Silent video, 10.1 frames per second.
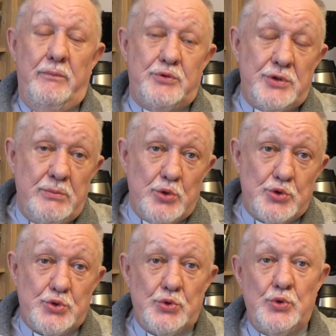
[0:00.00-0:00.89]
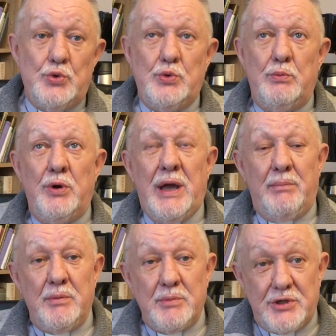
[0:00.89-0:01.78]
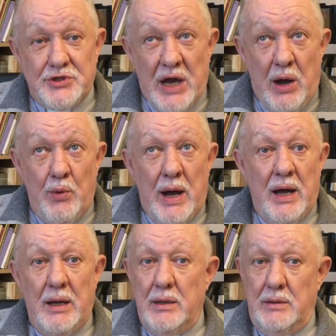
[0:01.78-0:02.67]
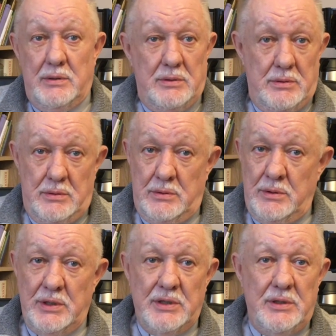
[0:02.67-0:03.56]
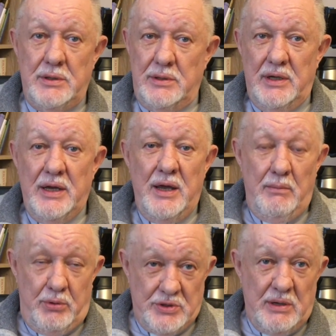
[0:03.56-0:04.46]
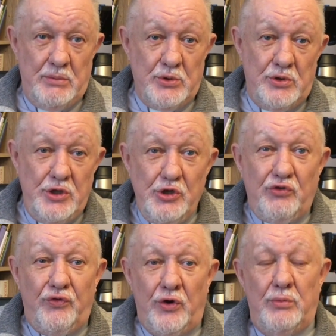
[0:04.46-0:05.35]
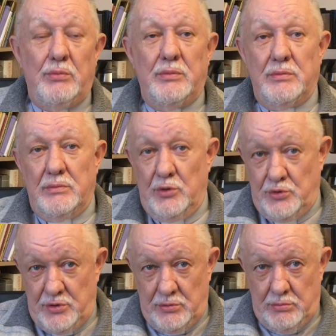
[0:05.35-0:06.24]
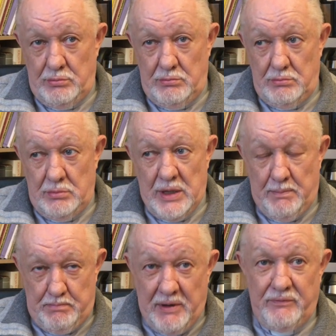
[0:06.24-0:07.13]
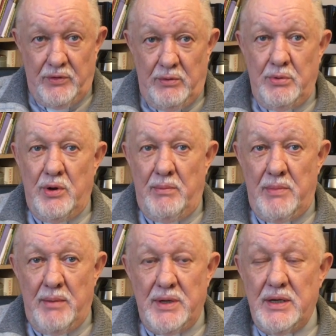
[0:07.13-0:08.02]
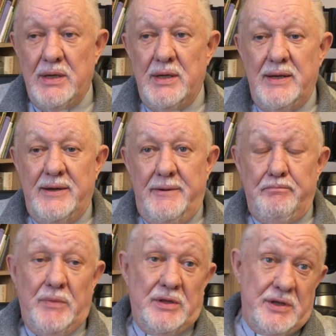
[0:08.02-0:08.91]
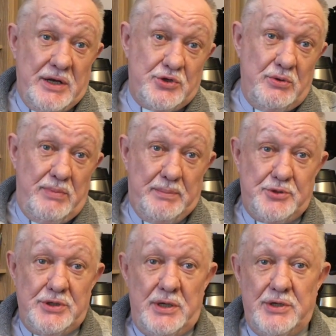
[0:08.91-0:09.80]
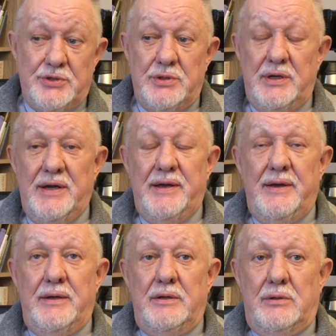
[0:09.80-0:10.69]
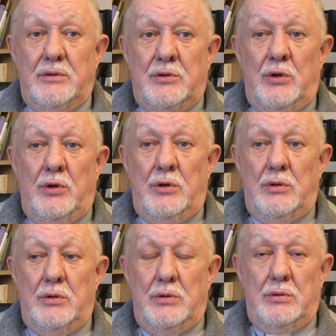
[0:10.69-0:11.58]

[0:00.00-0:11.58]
przymusu, bo ja bym chciała, nigdy poza modlitwą, o czym na pewno była mamy, zresztą babci też, to,